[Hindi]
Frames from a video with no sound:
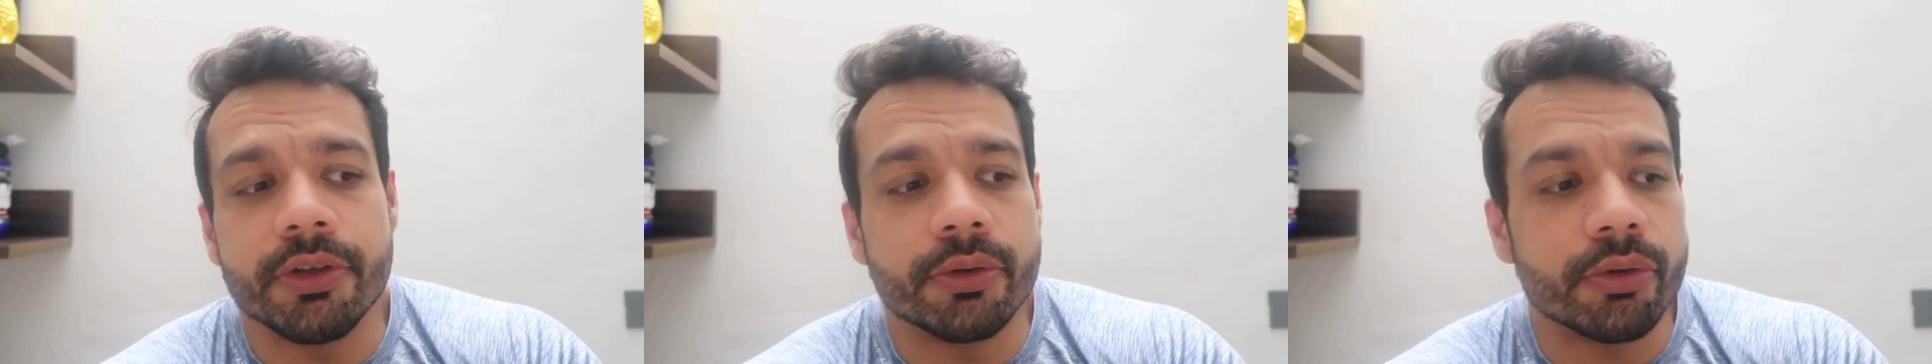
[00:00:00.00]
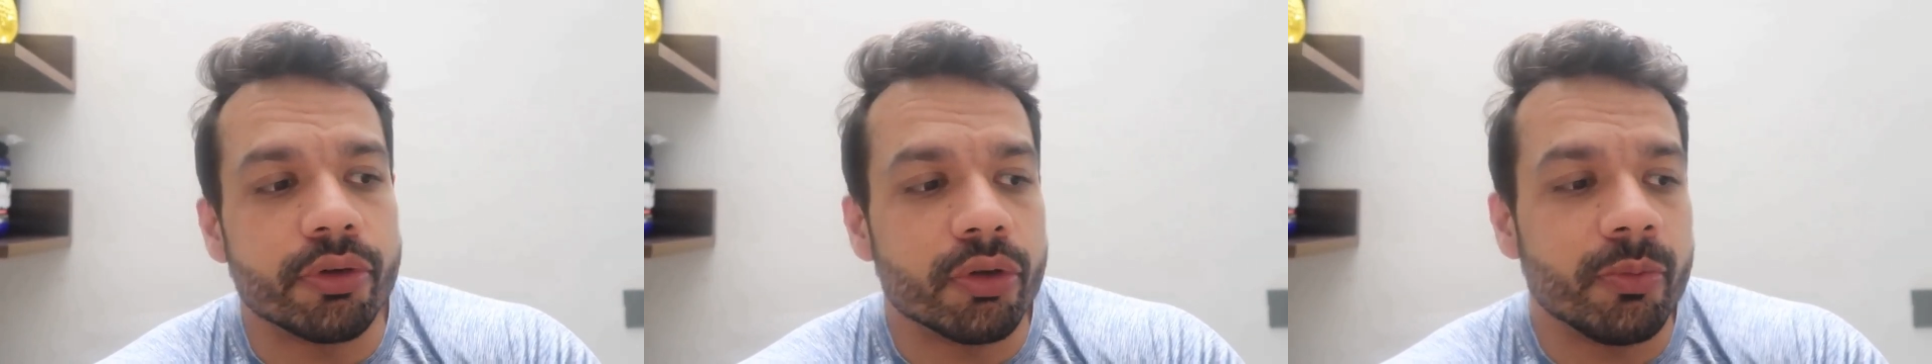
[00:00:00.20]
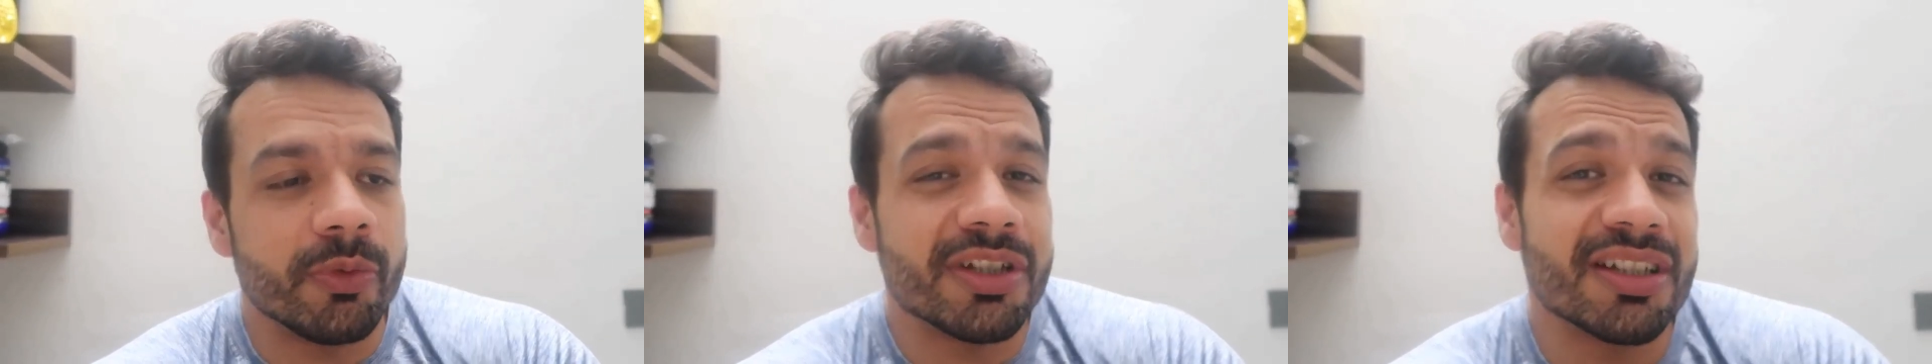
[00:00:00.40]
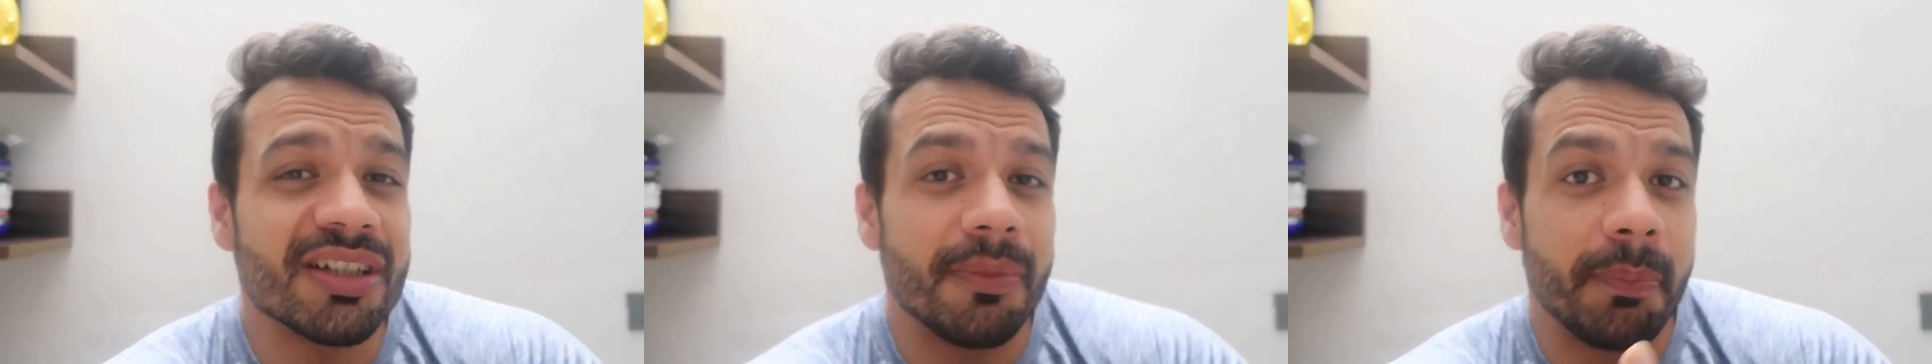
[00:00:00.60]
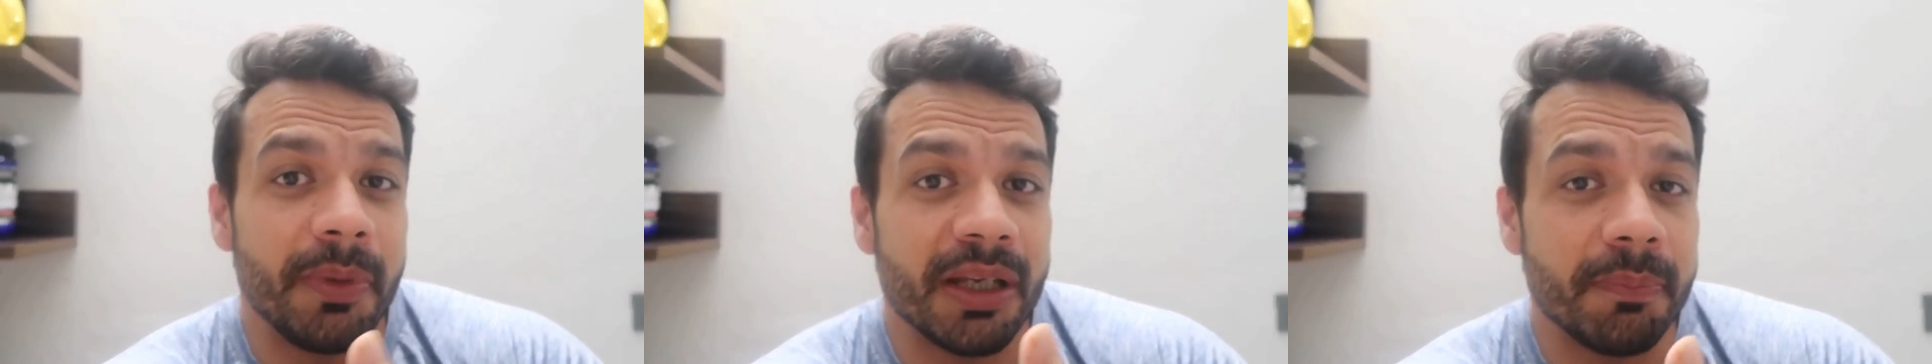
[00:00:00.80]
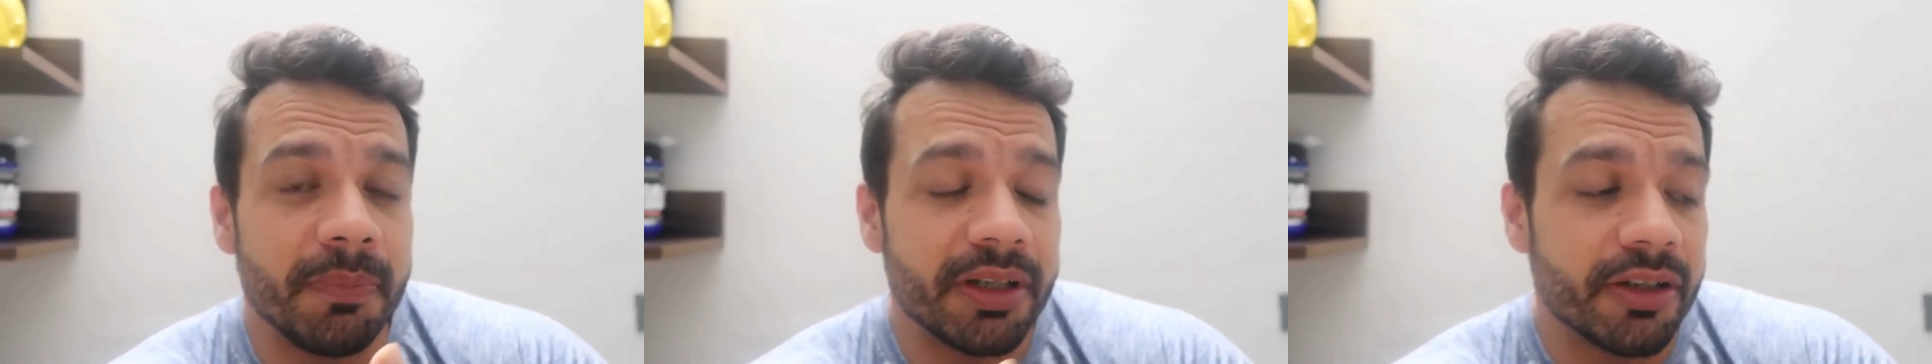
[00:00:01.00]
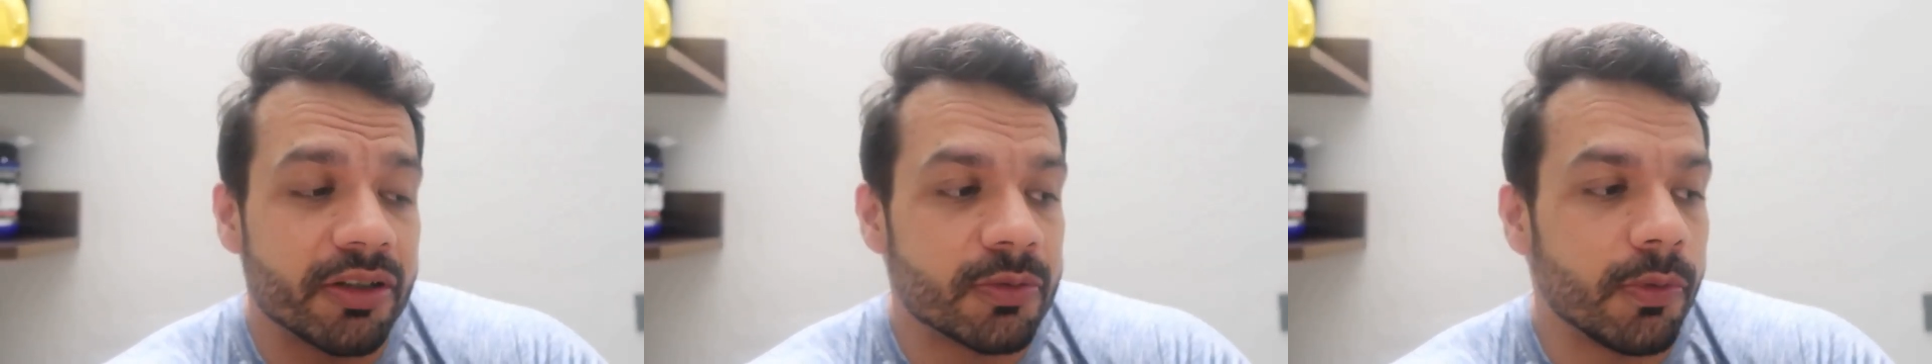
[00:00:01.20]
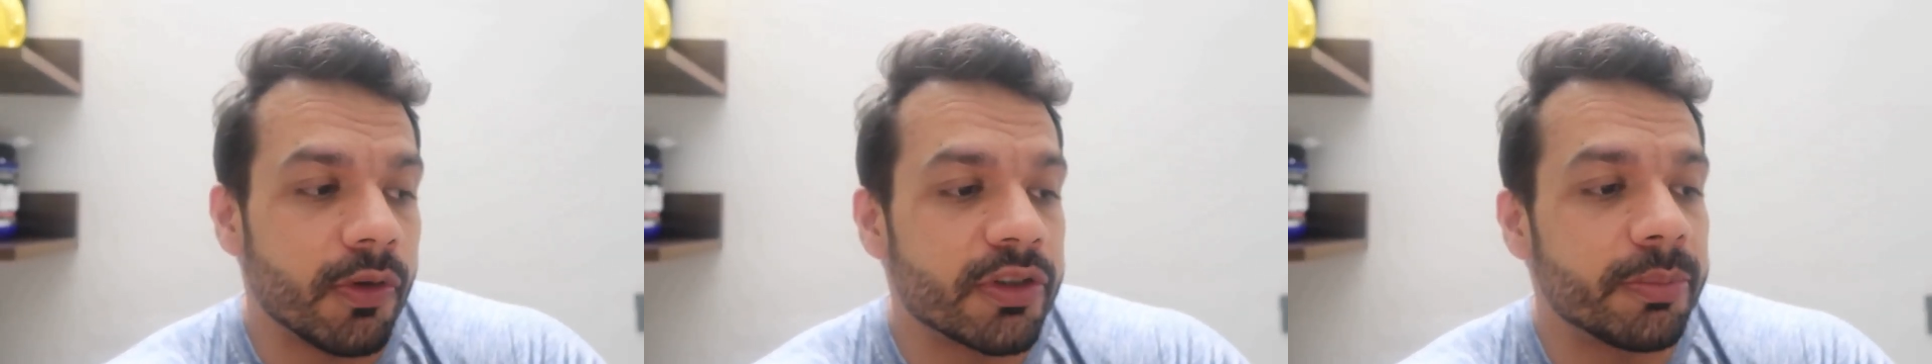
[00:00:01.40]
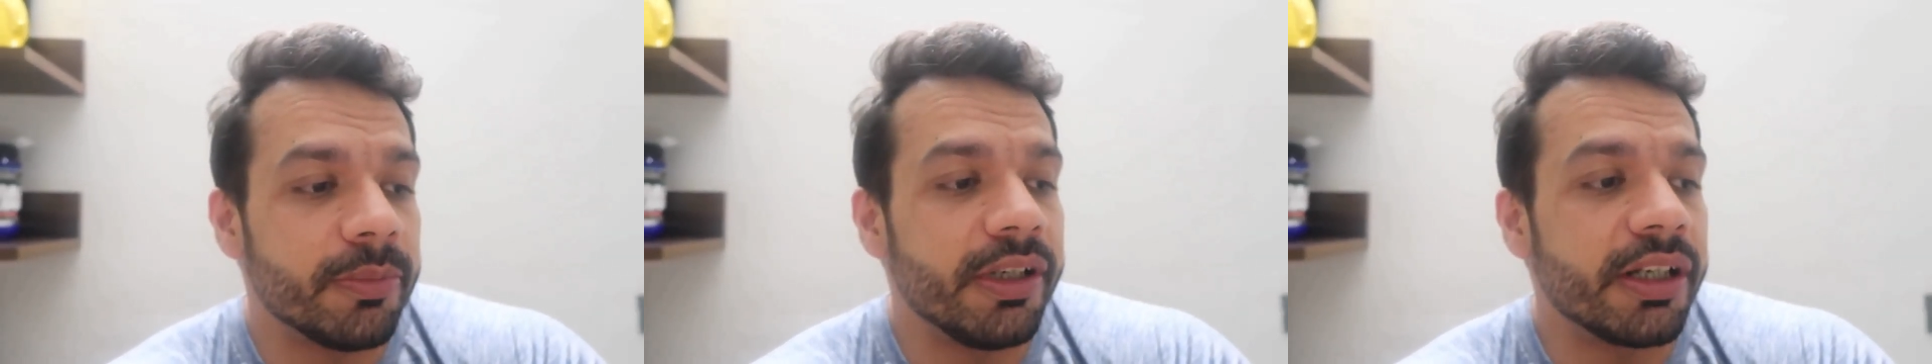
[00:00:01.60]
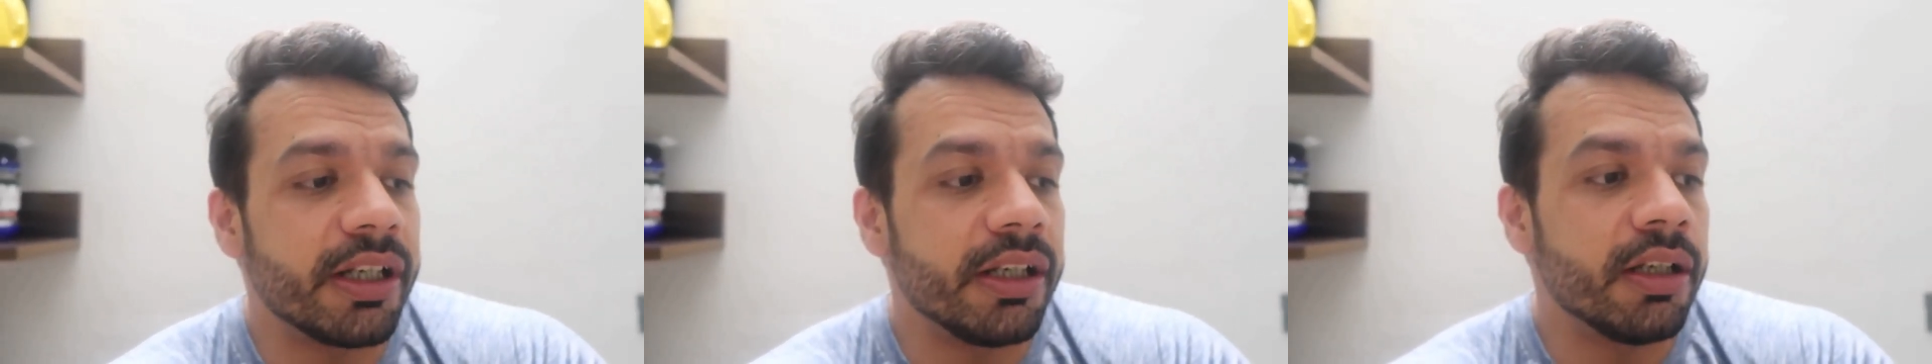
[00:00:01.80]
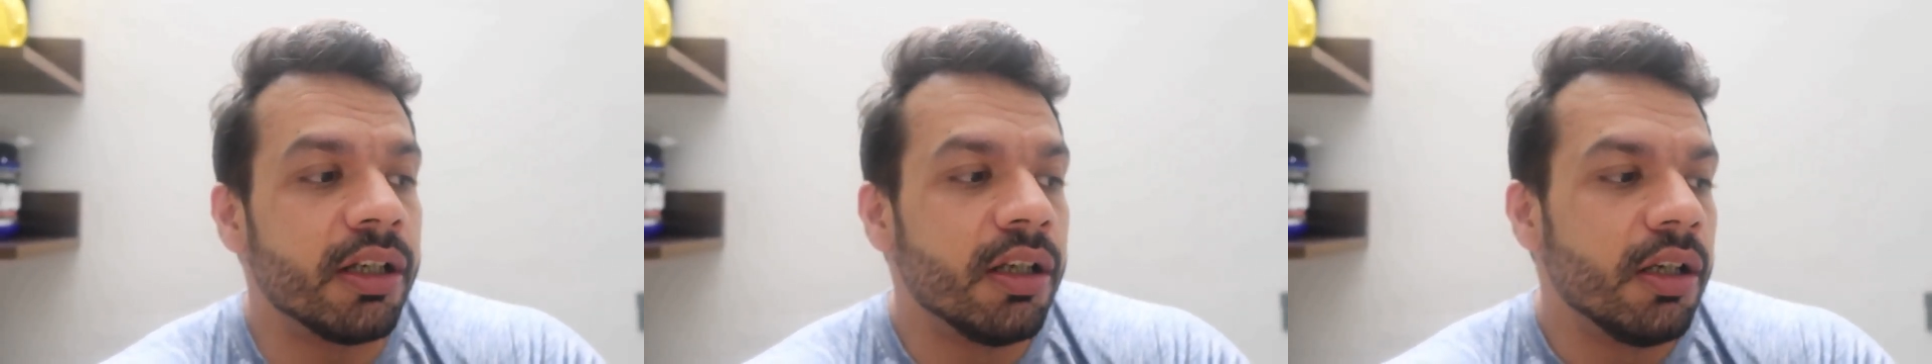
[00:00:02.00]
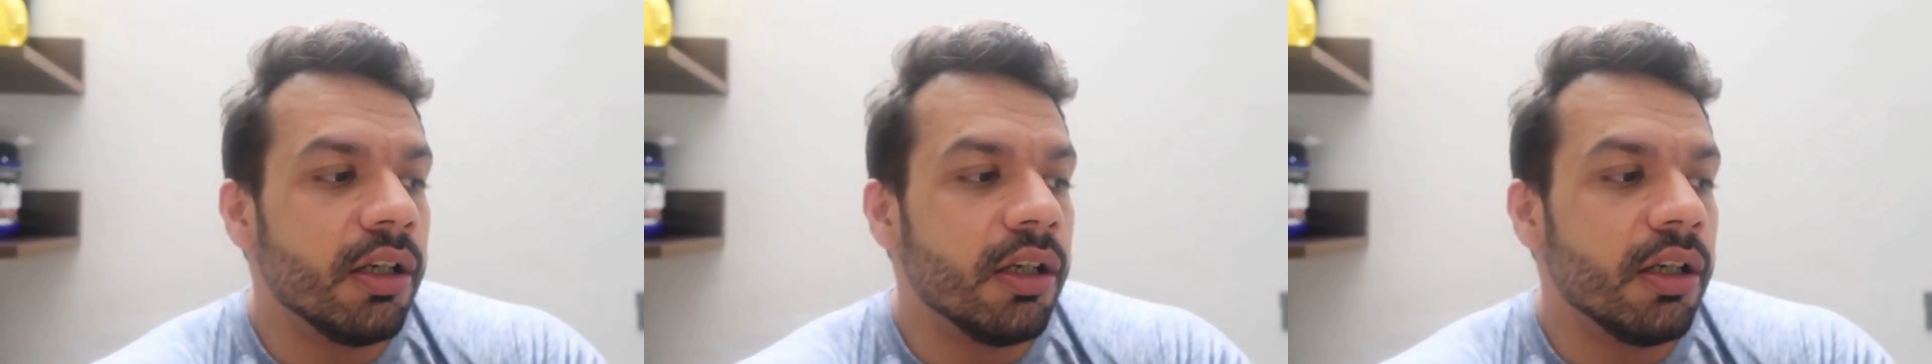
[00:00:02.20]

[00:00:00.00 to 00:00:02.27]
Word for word: यूट्यूब विच इज़ अ बिग बिग रिस्पॉन्सिबिलिटी